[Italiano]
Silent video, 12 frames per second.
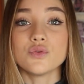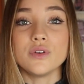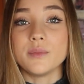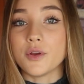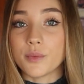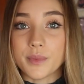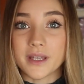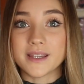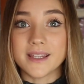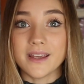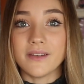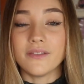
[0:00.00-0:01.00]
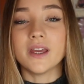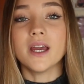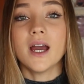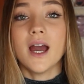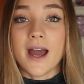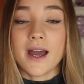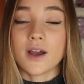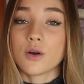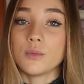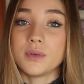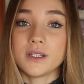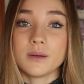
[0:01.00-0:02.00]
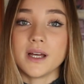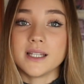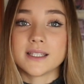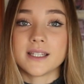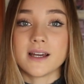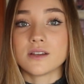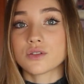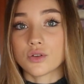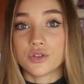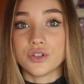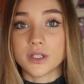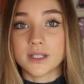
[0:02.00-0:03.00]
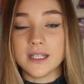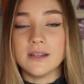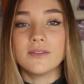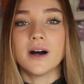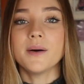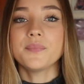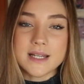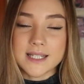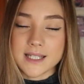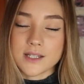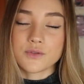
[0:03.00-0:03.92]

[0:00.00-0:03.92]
sui miei obiettivi è completamente soggettiva è stata